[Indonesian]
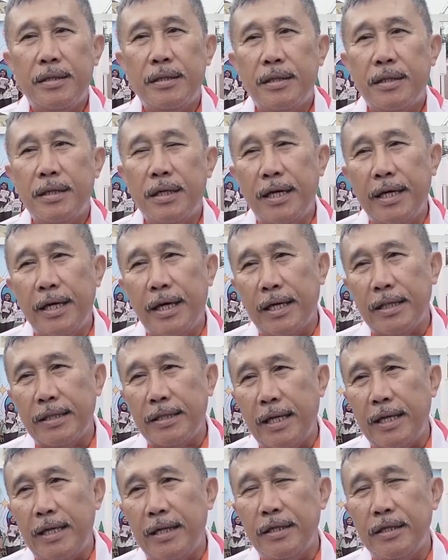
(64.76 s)

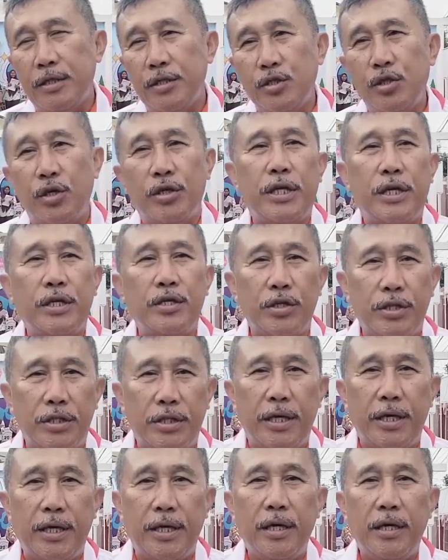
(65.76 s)
Kegiatan Jota
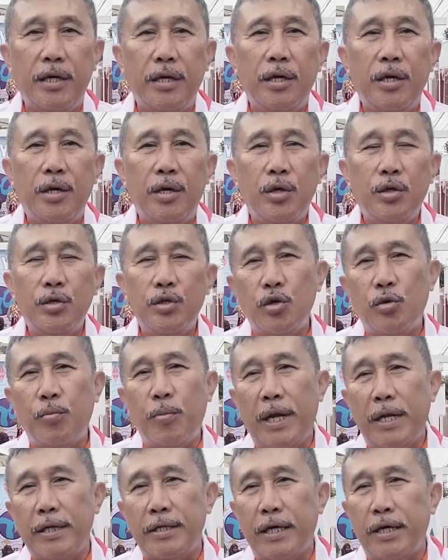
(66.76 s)
Joti untuk
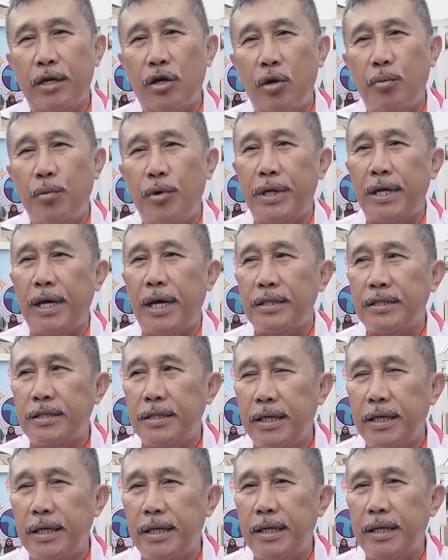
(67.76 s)
belajar
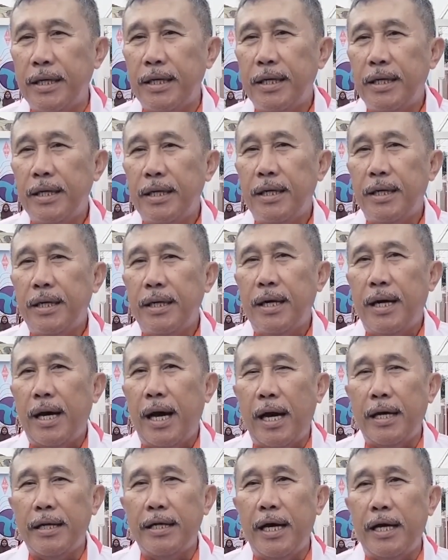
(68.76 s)
komunikasi
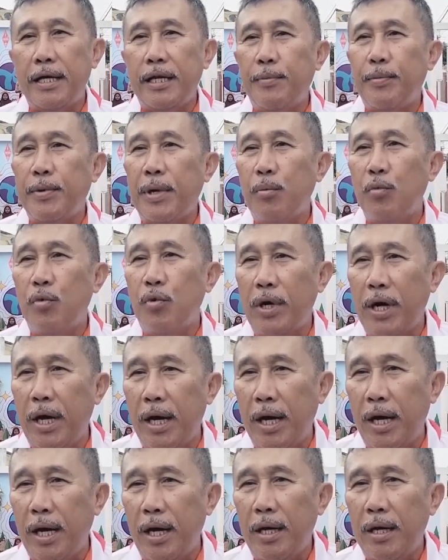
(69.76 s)
adik-adik
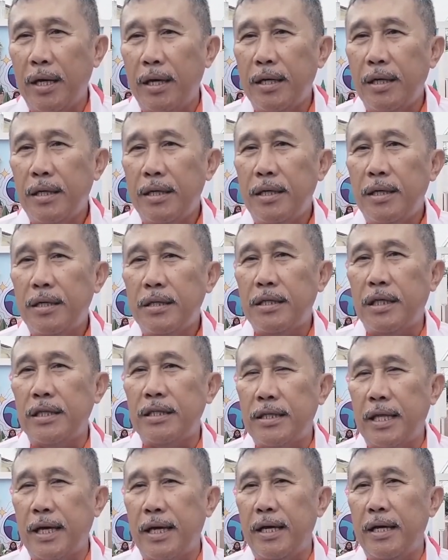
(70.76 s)
pramuka
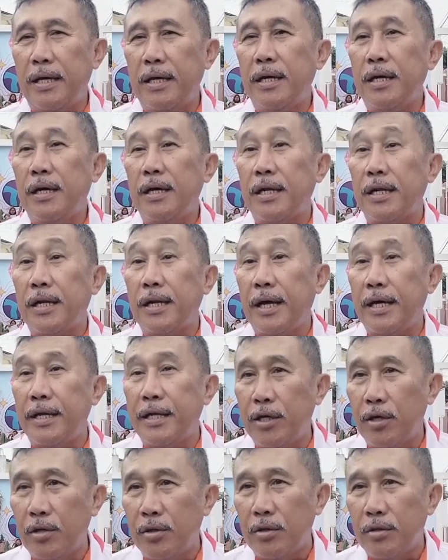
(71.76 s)
tentang
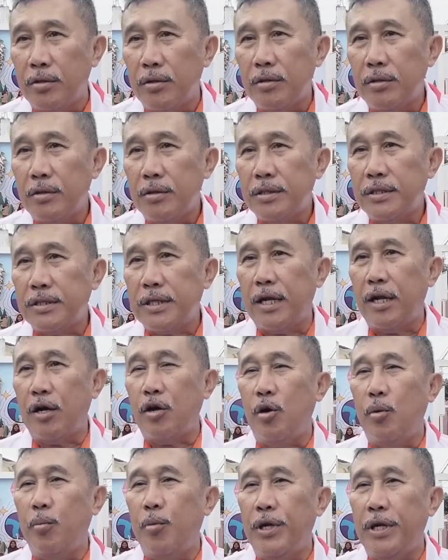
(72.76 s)
radio, cara
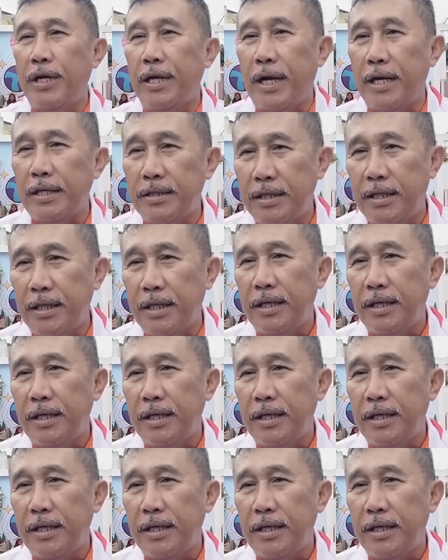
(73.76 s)
komunikasi,